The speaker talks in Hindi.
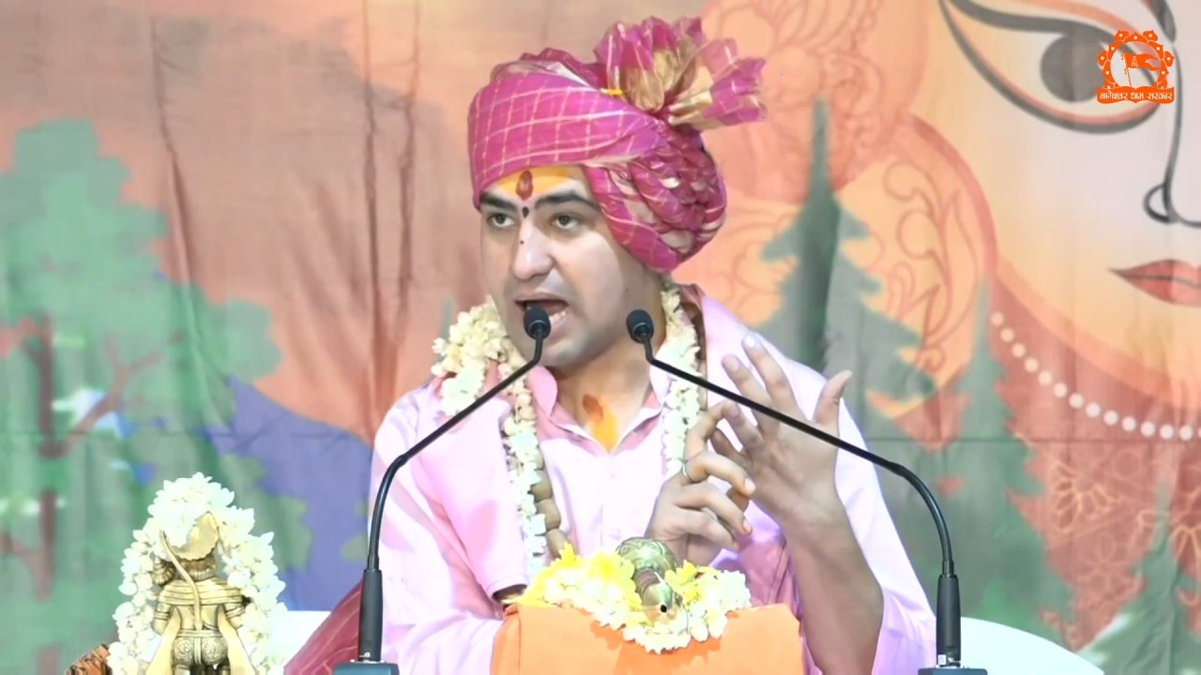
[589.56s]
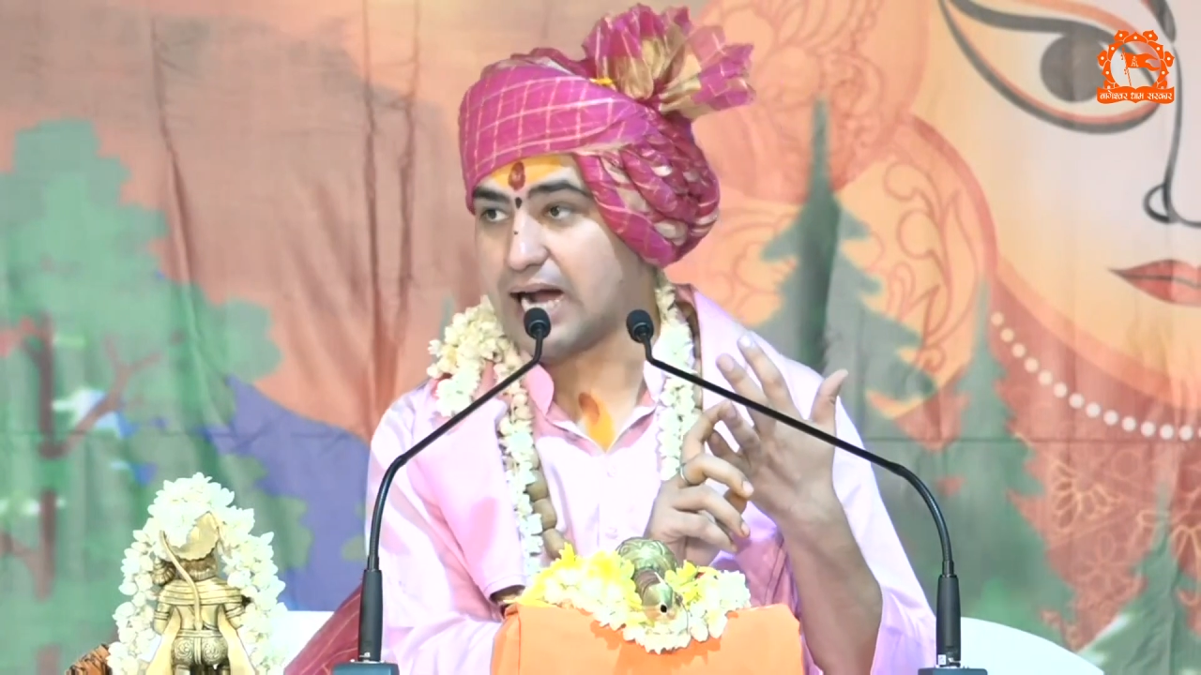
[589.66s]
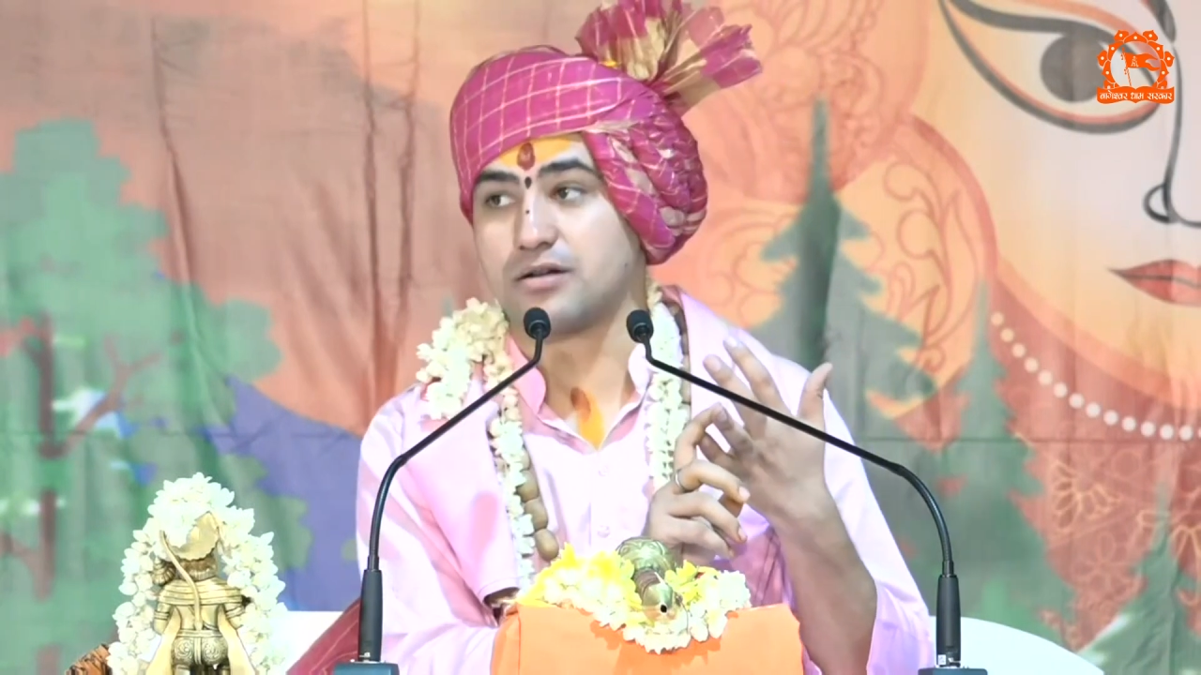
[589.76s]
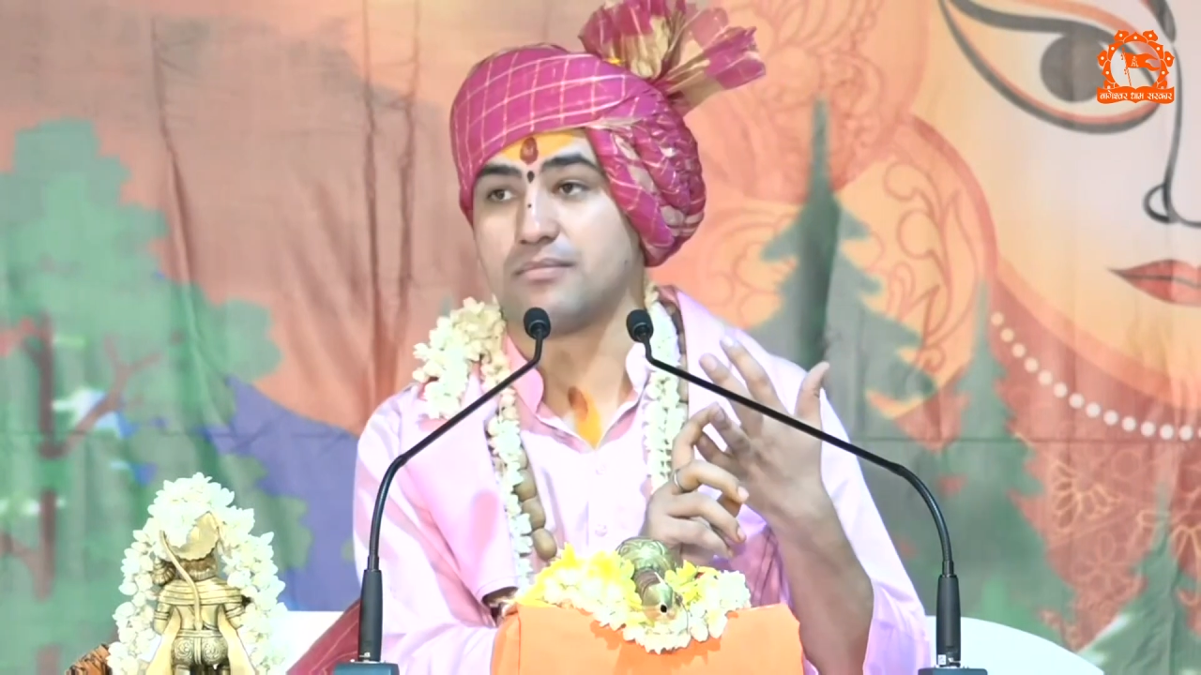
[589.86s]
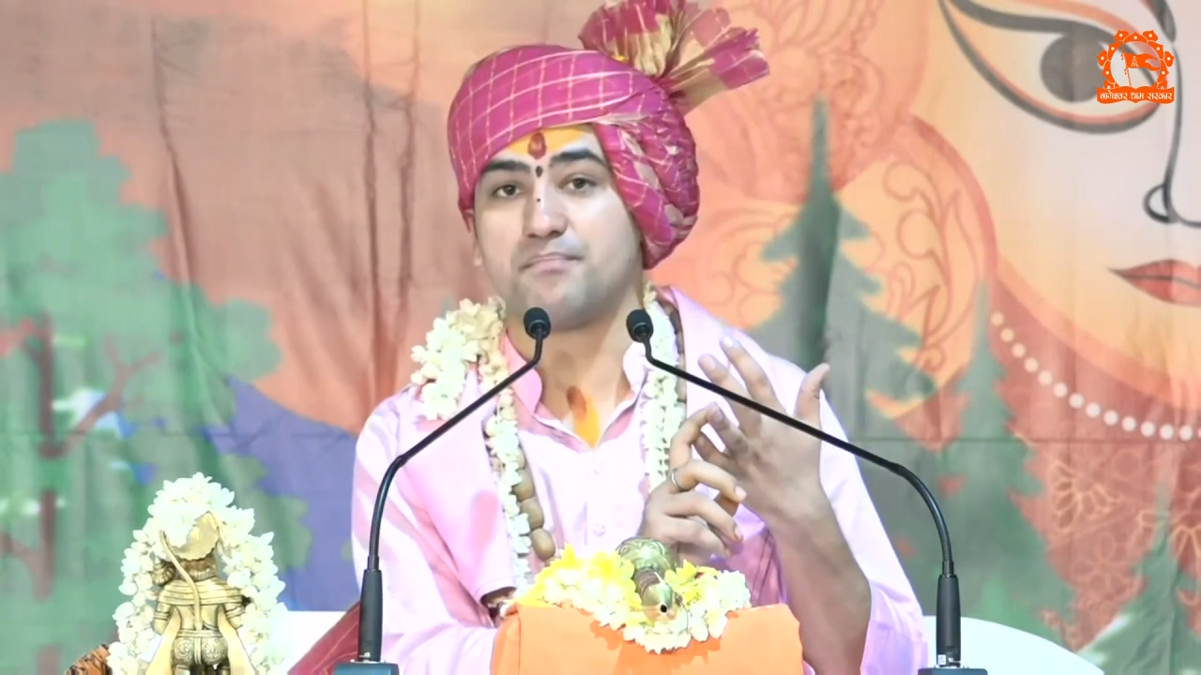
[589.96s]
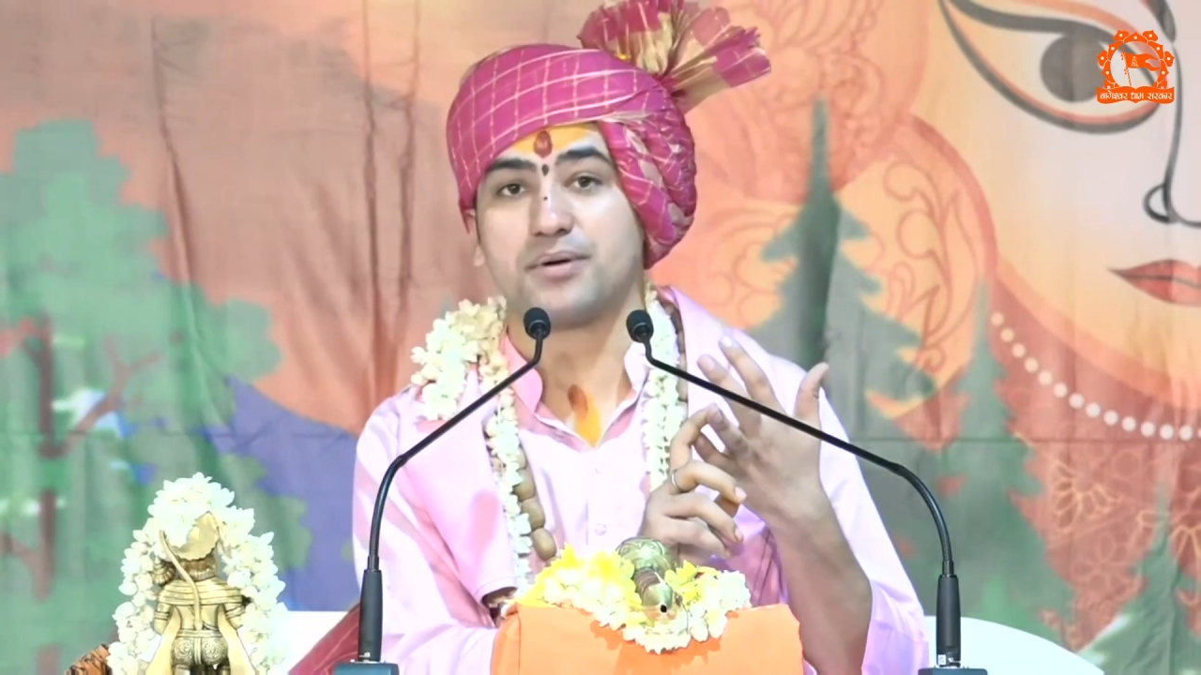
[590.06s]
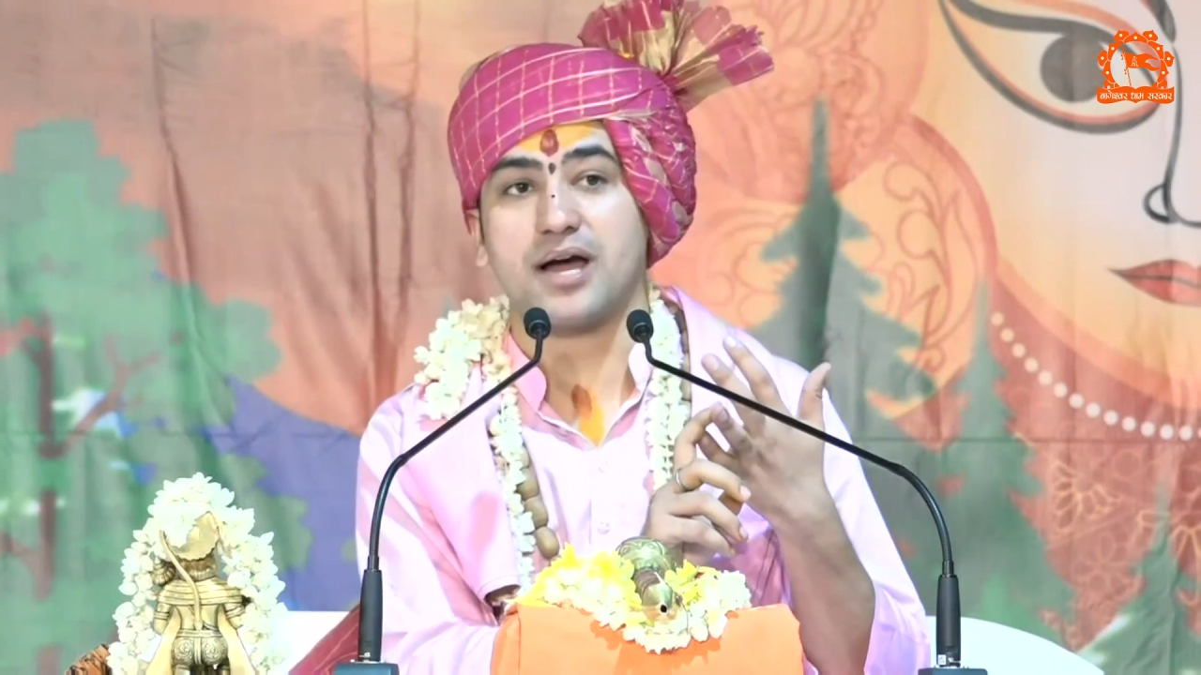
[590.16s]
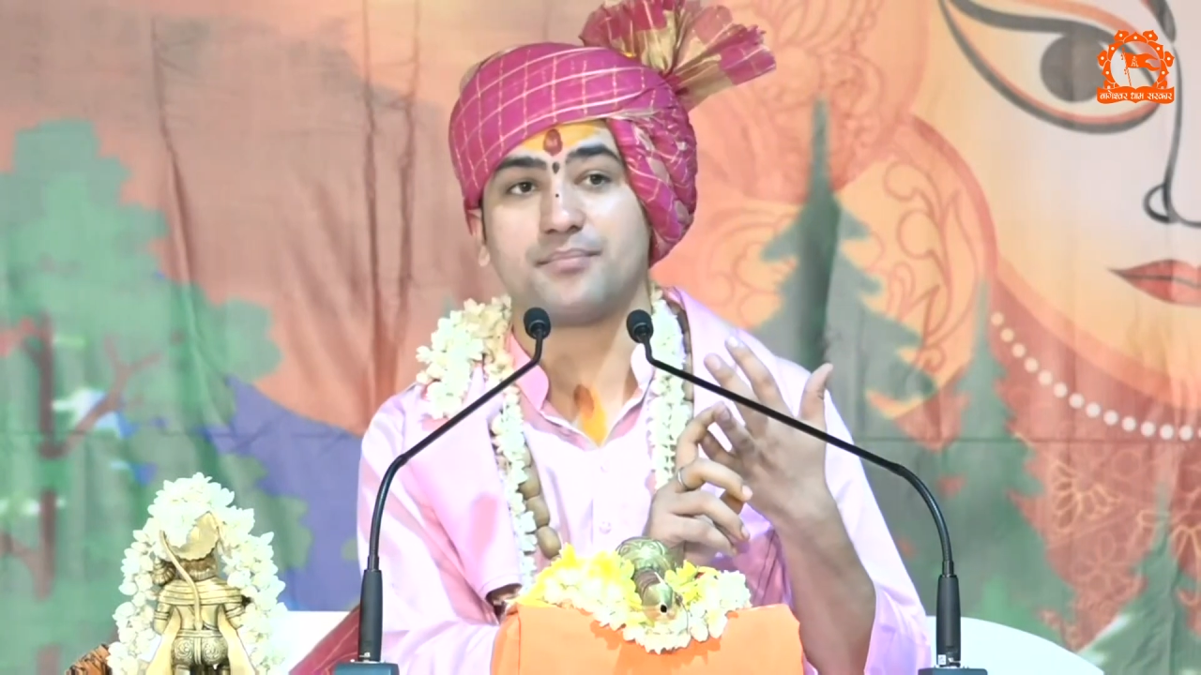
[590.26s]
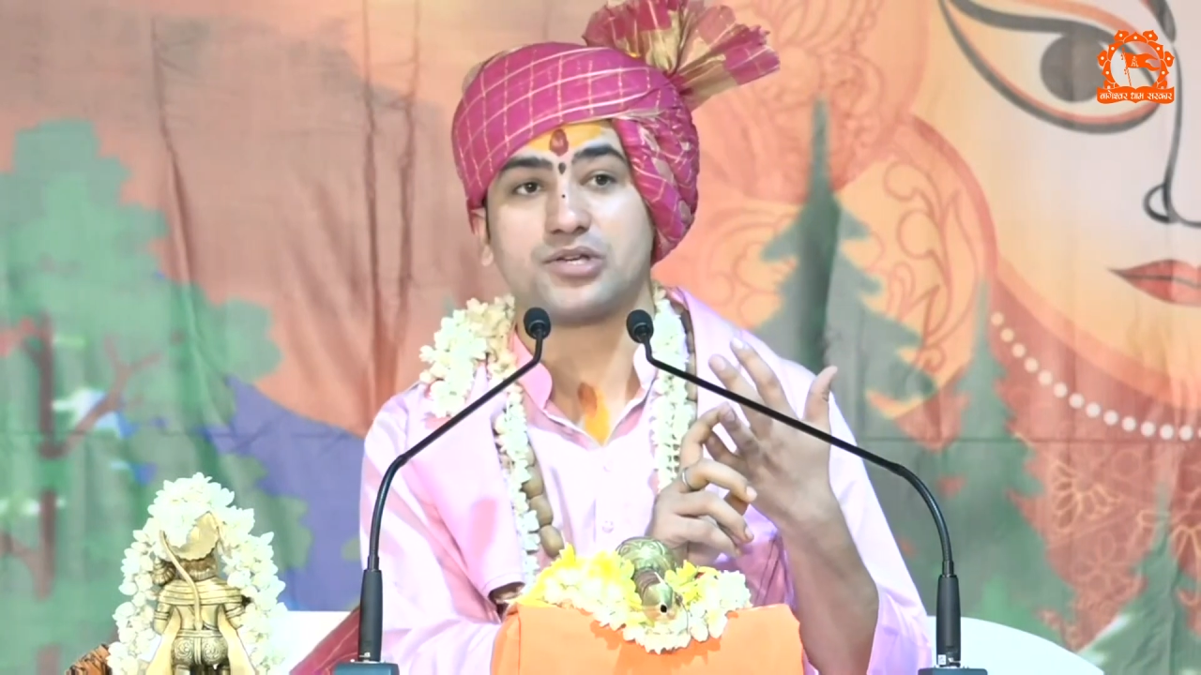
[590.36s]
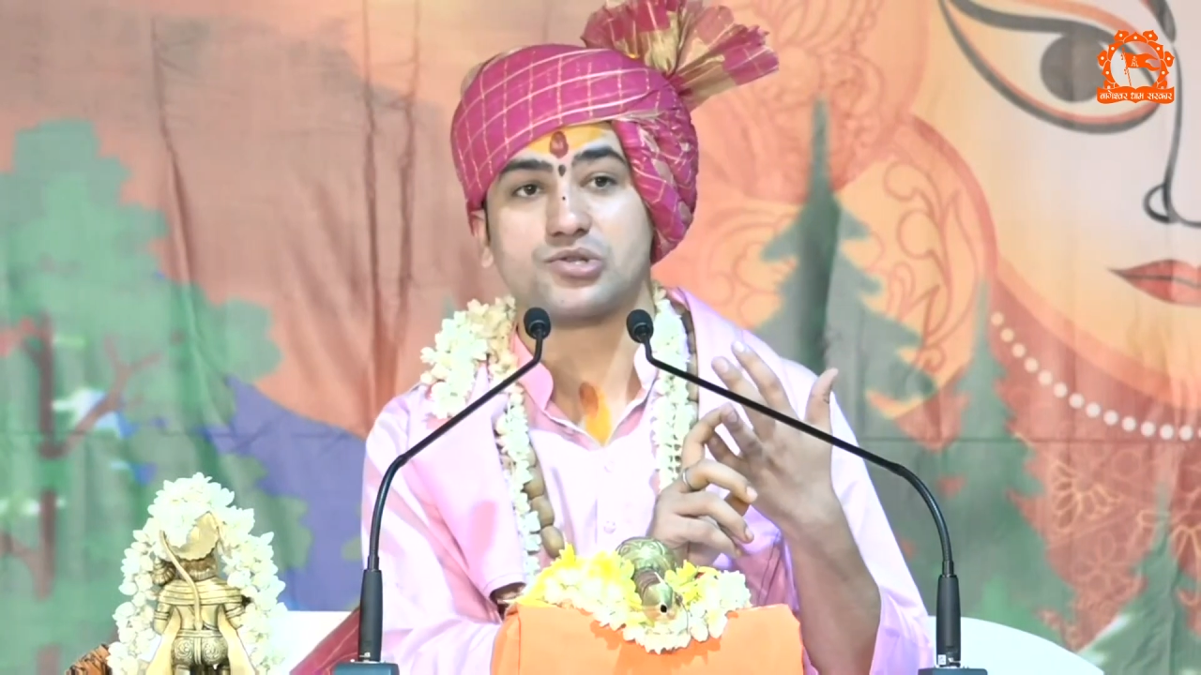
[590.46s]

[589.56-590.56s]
आठवां प्रणाम